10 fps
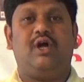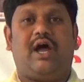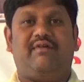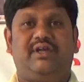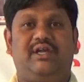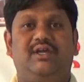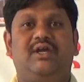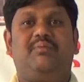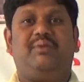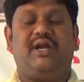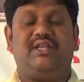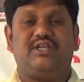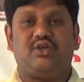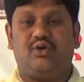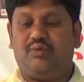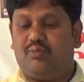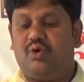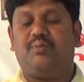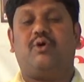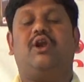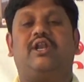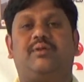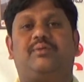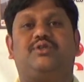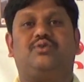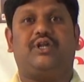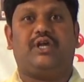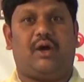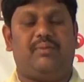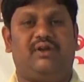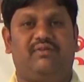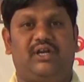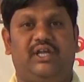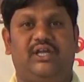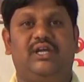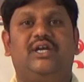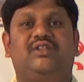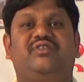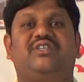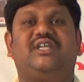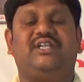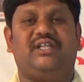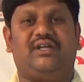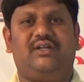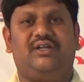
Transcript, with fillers: అవి పిండ దశలో మూడు పొరలు ఏర్పరచుకుంటాయి కాబట్టి వీటిని తిస్తరిత